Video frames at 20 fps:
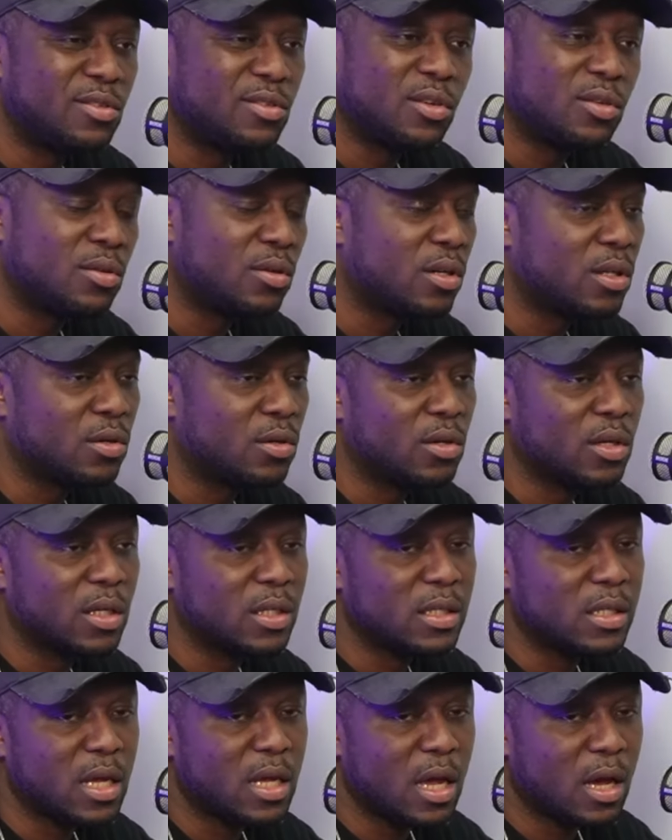yo no creo
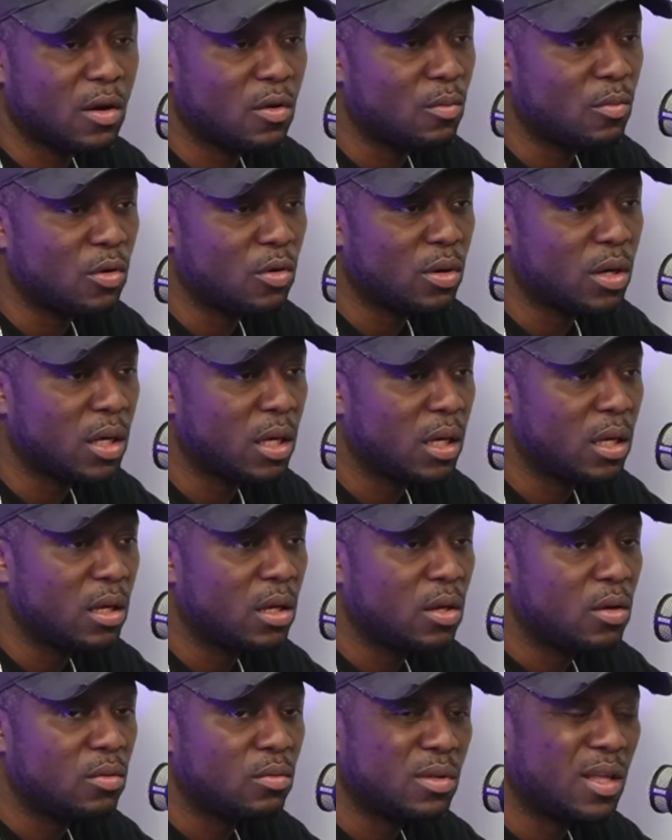que sea como que
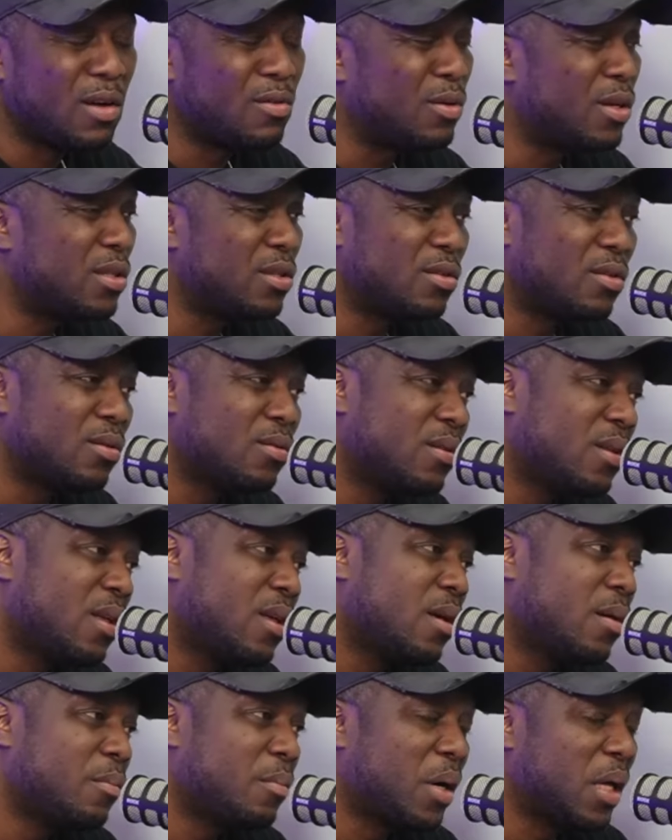una cuestión
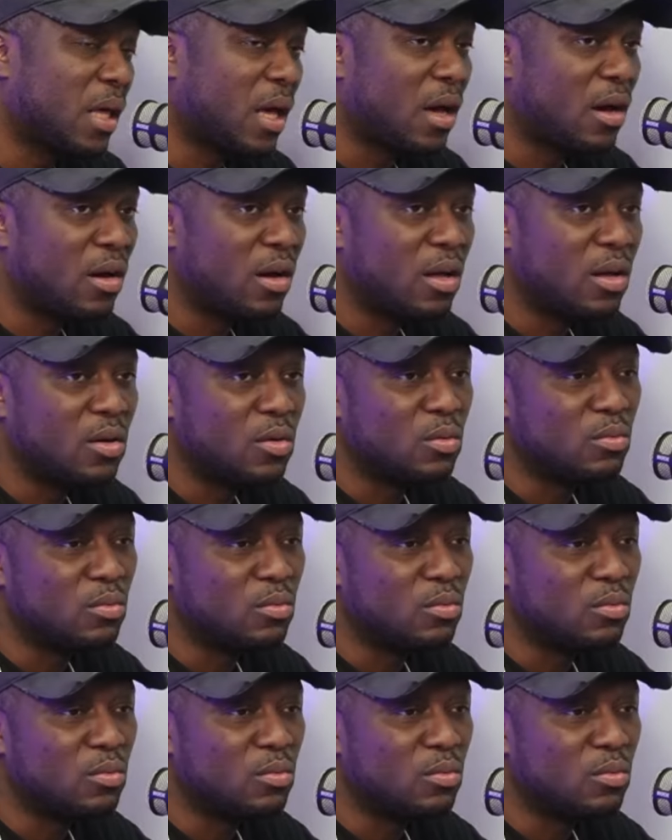para